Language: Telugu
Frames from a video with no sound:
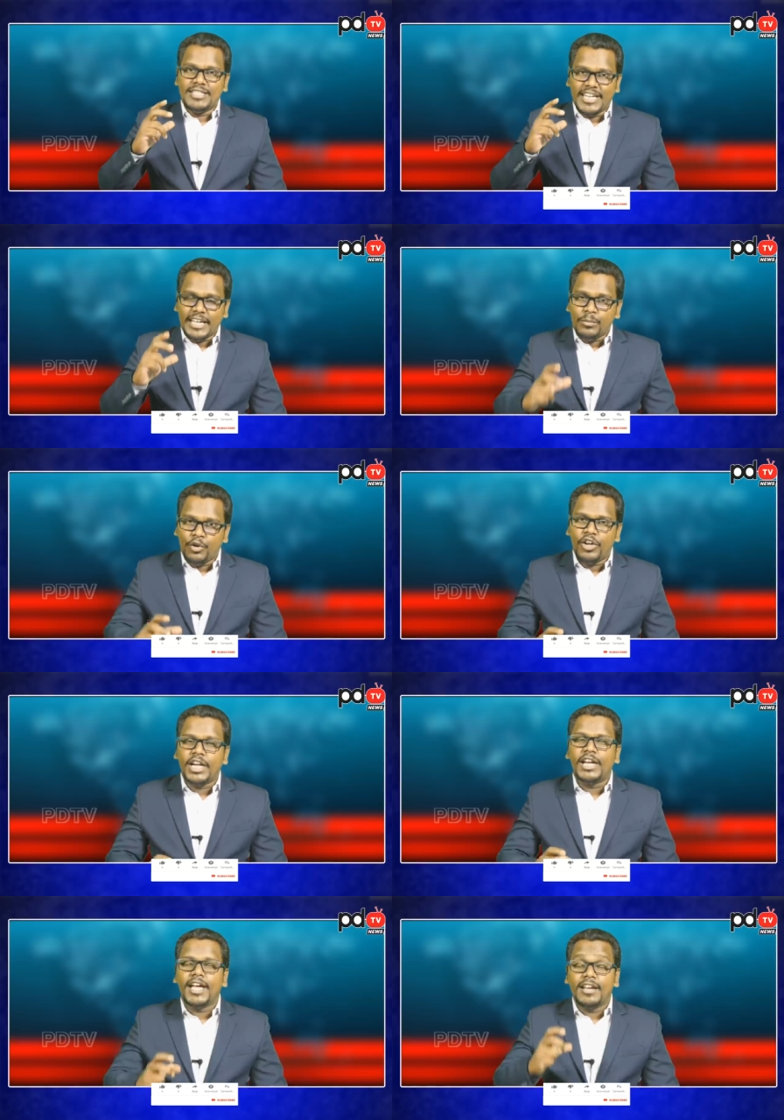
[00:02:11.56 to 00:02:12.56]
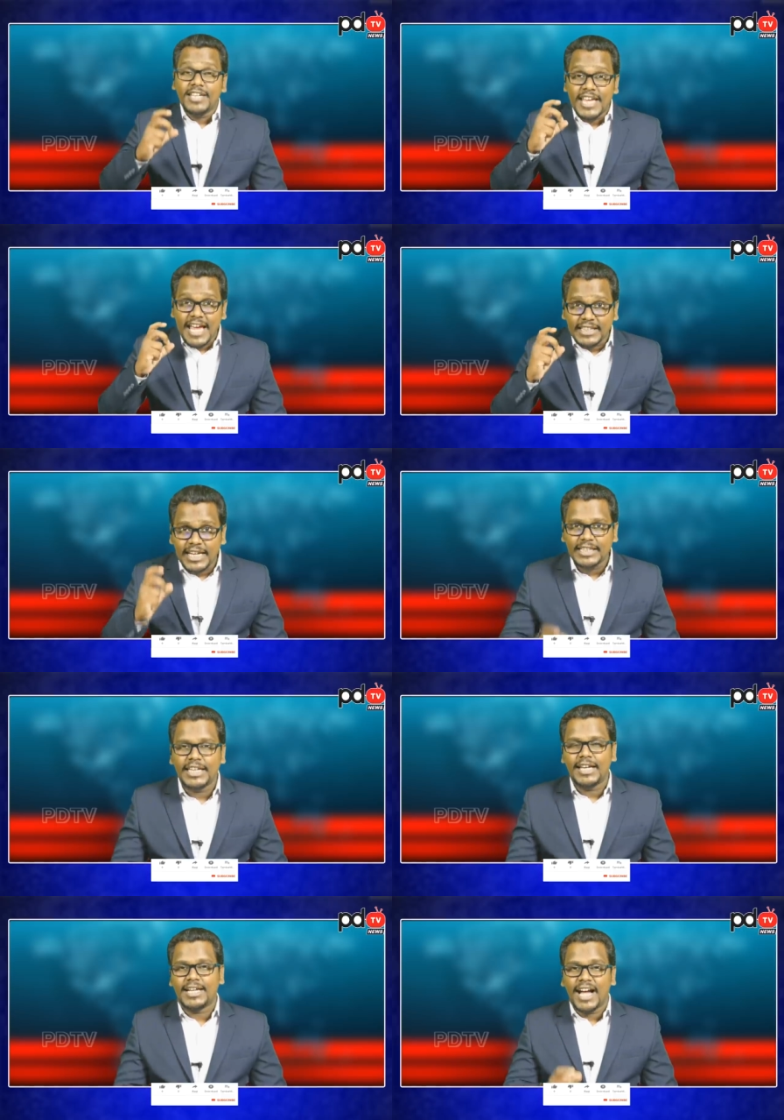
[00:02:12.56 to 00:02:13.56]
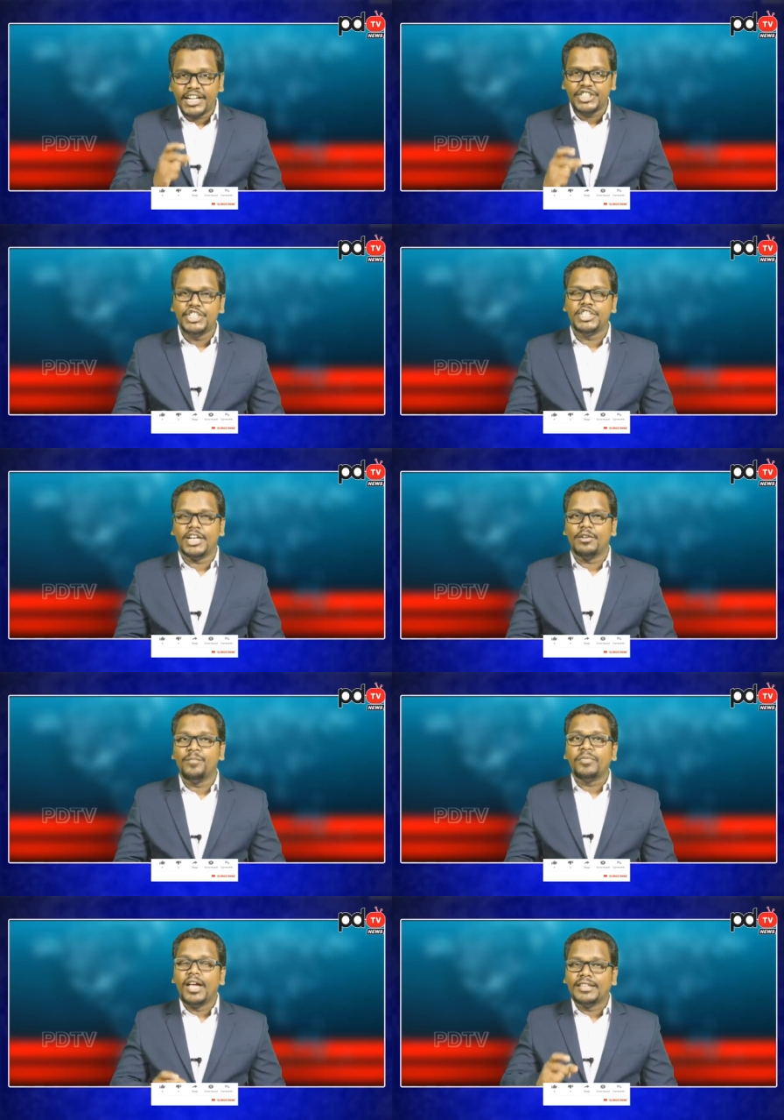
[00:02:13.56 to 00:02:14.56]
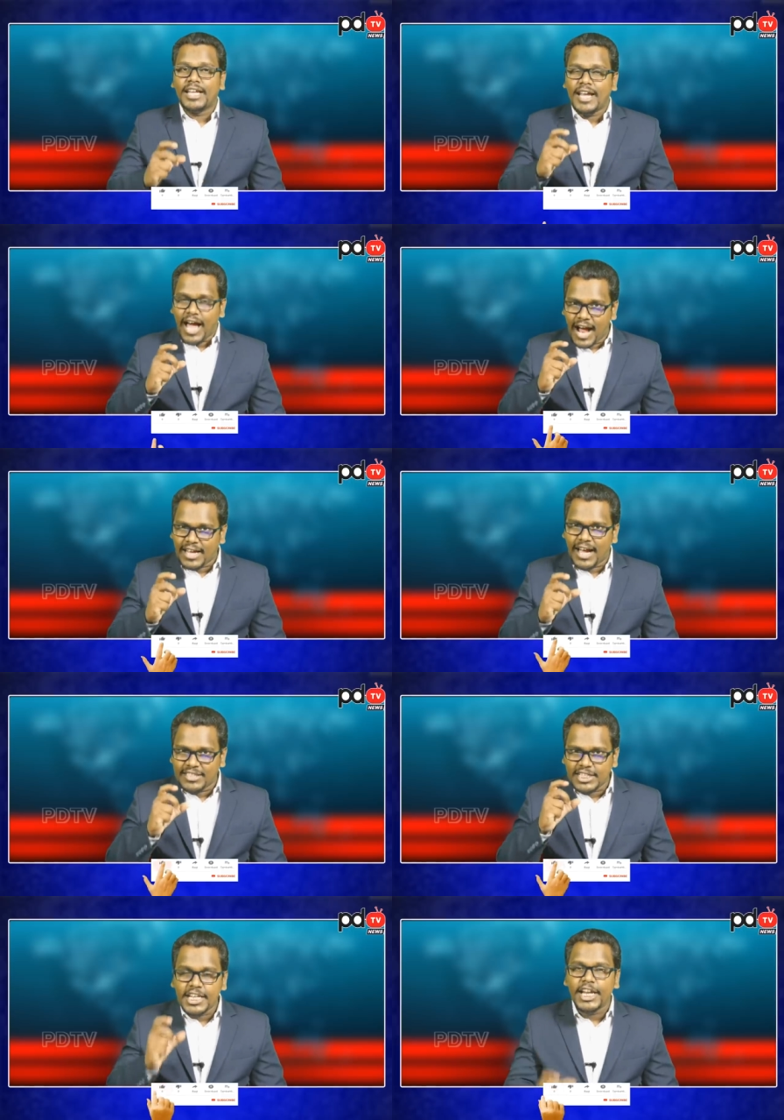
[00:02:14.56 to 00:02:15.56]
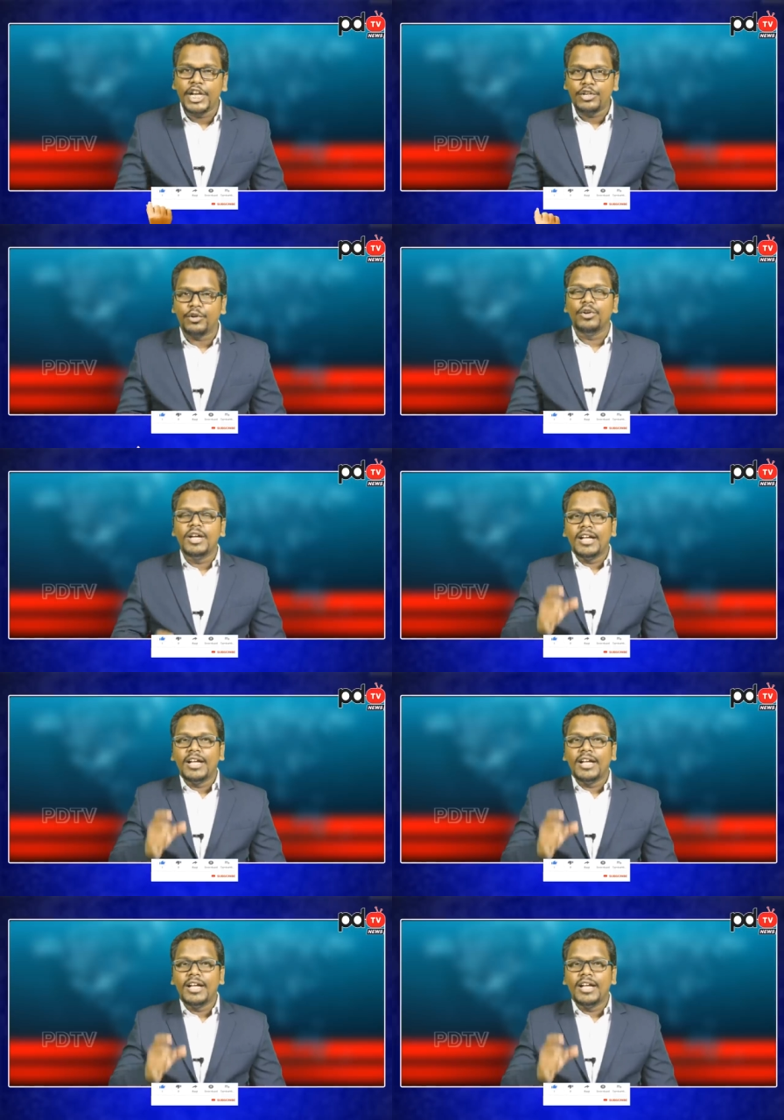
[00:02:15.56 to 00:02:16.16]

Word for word: జగన్మోహన్ రెడ్డి గారు ఏదైతే కాంక్షించారో తన ఆకాంక్ష ఏంటో